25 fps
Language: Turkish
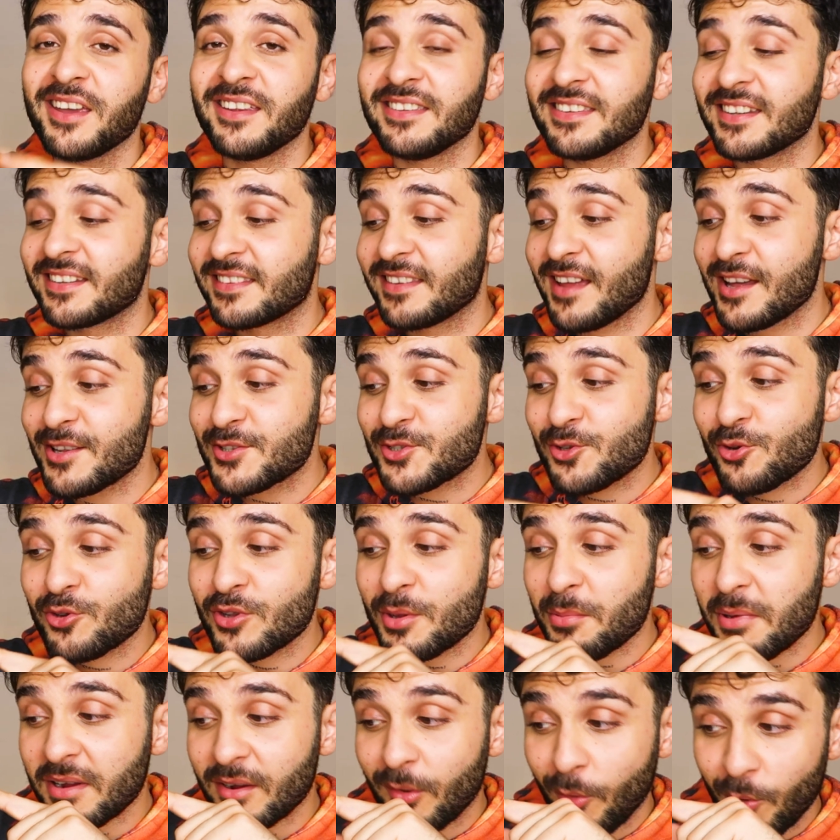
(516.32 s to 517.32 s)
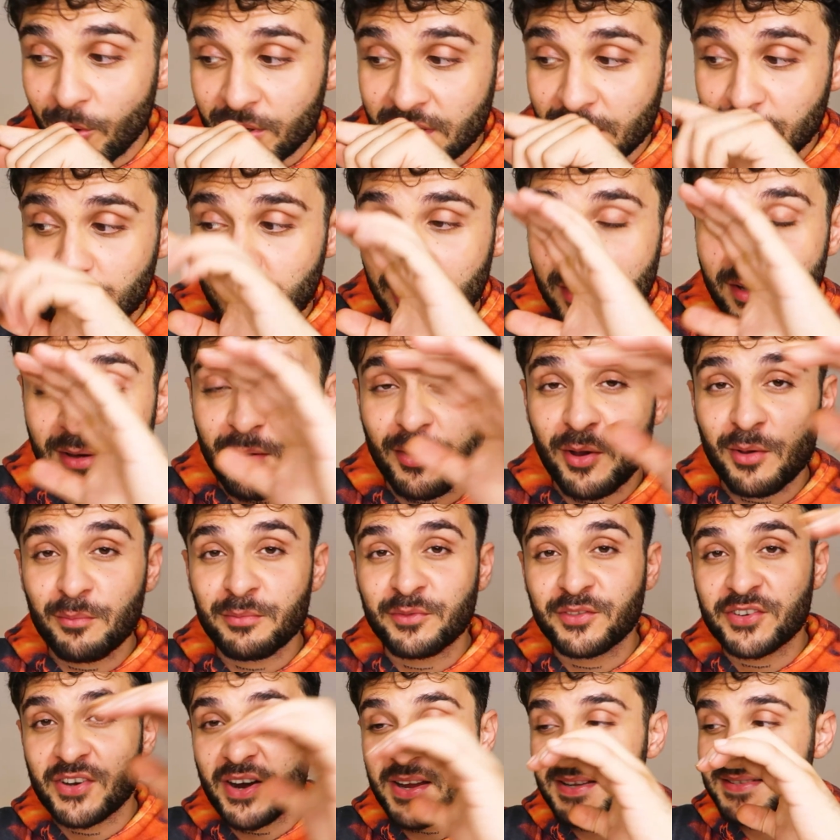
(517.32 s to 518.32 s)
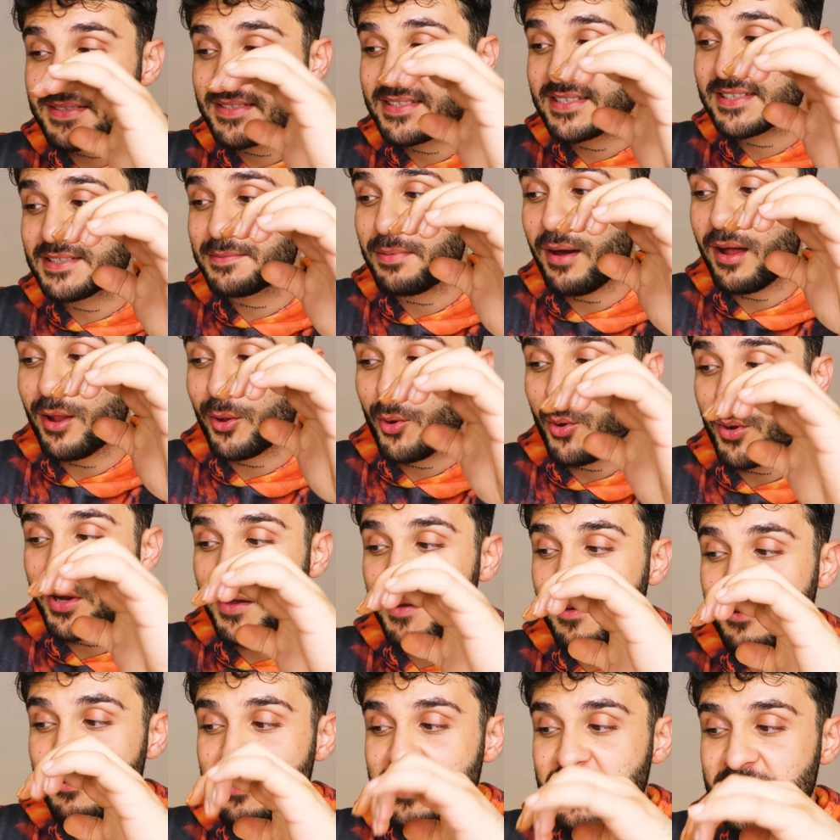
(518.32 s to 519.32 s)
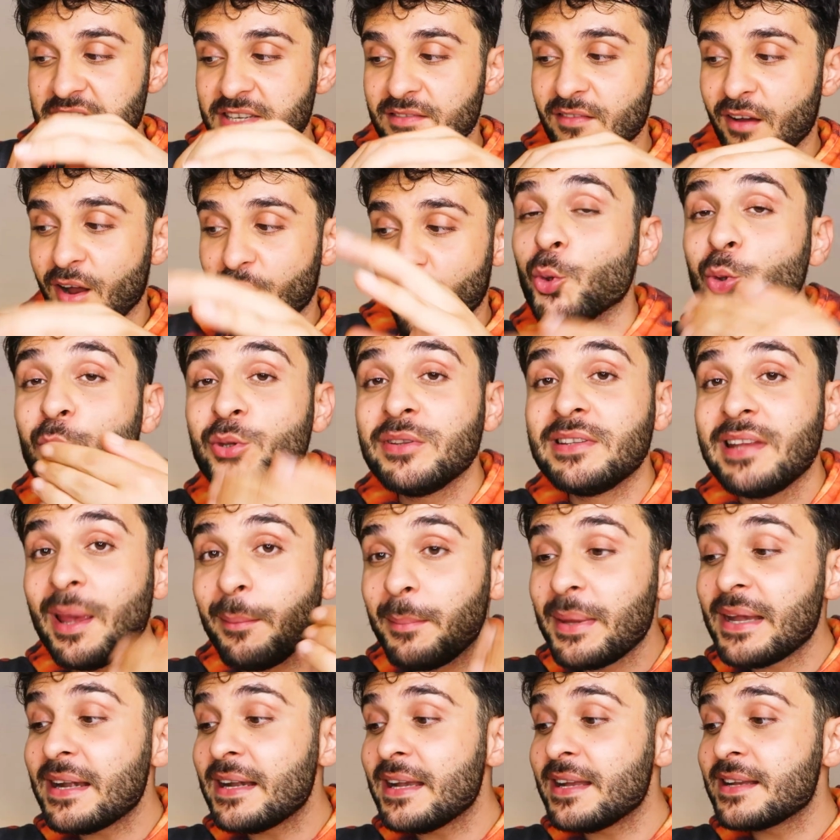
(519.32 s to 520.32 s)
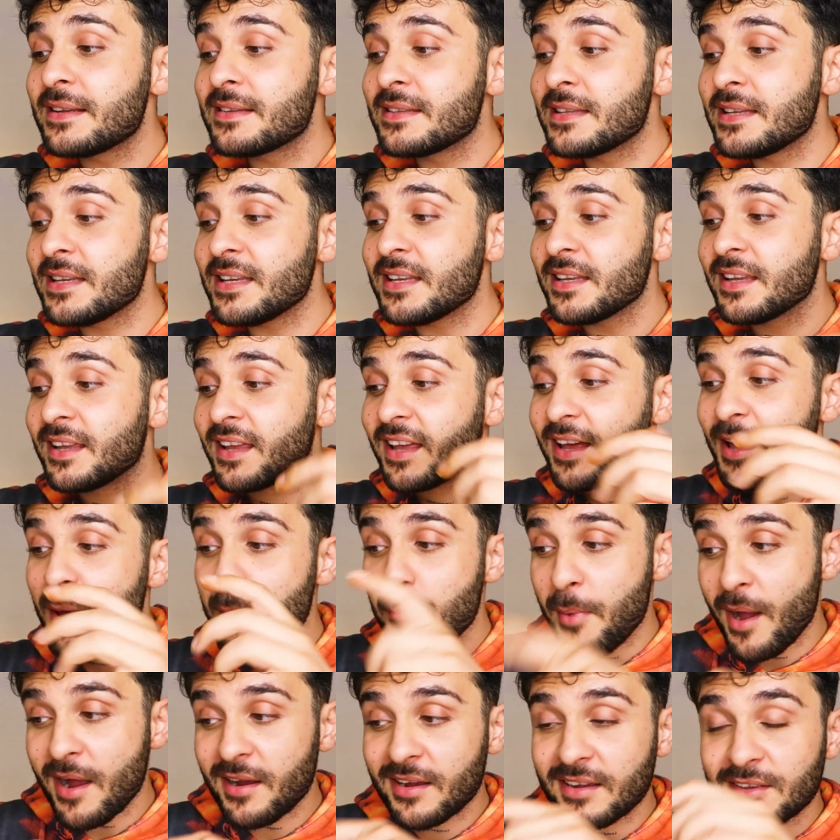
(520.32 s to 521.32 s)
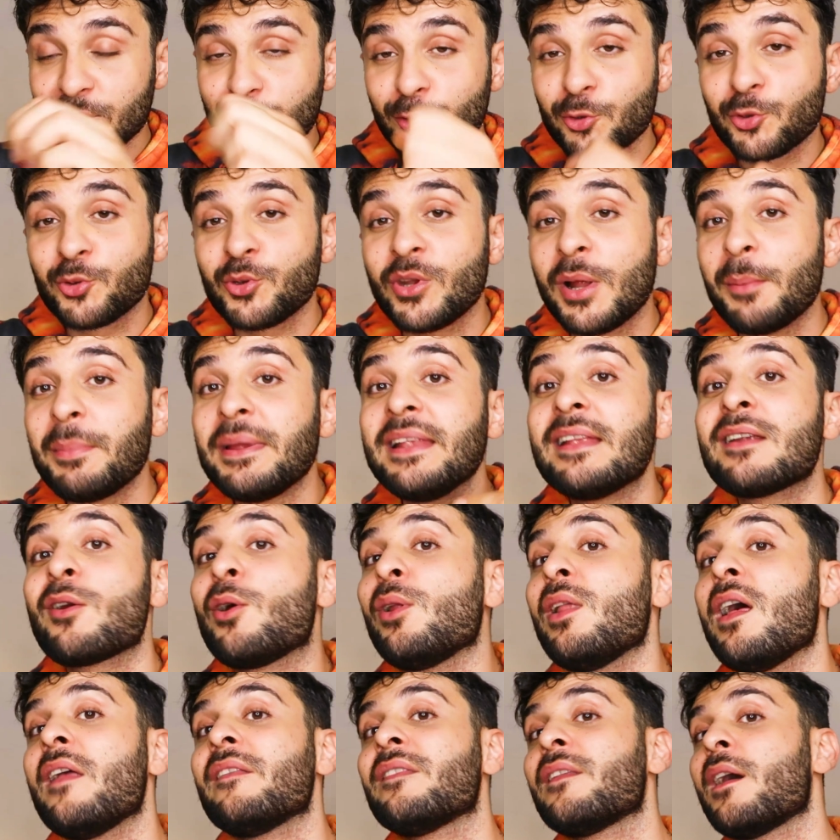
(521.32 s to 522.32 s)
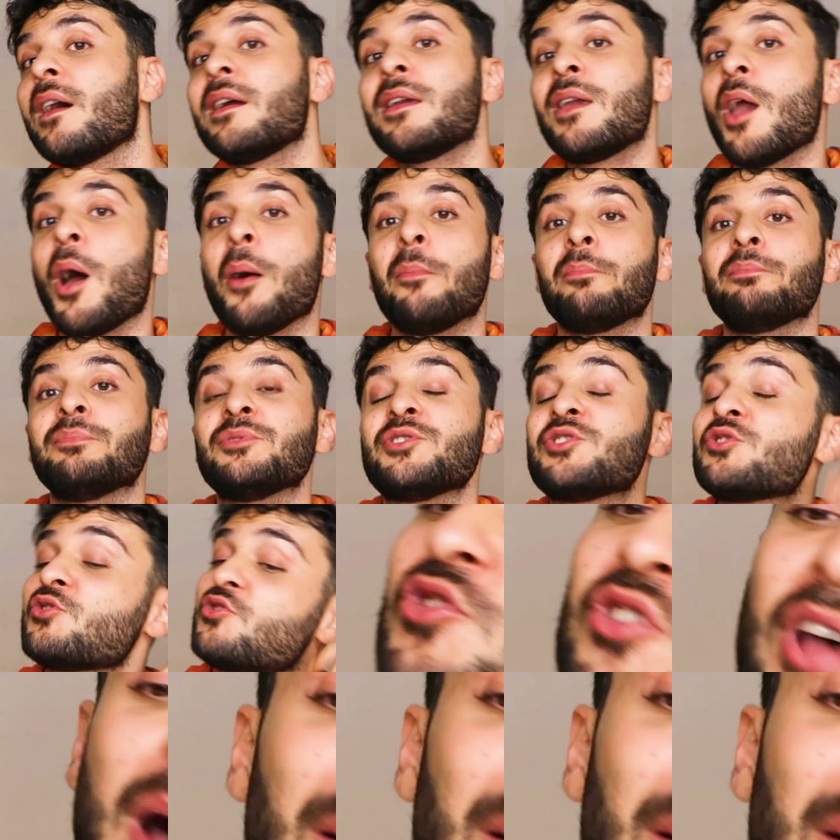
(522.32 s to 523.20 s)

ya indikten sonra bak orada bir Fransız balkon gibi bir şey var. Onun demirlerini bak tutunabilir olandan yapmış.